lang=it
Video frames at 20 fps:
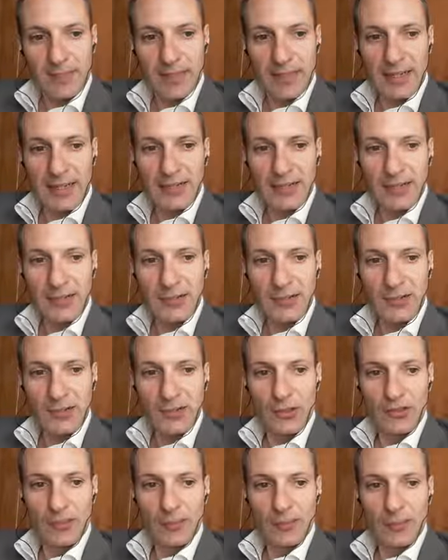grande
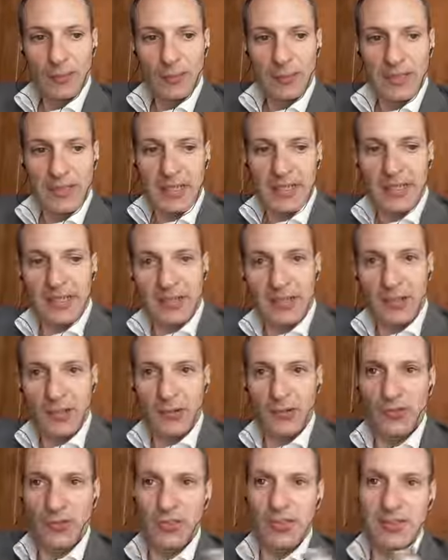anticipo
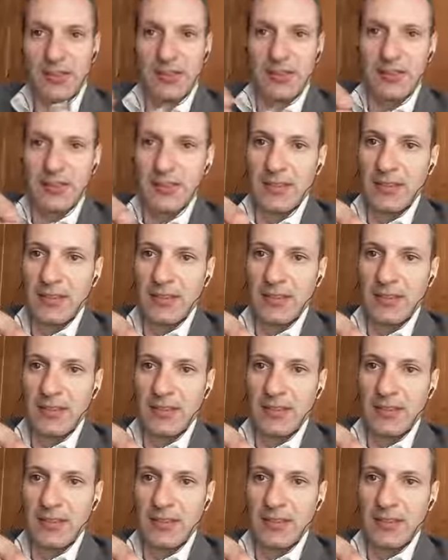perché così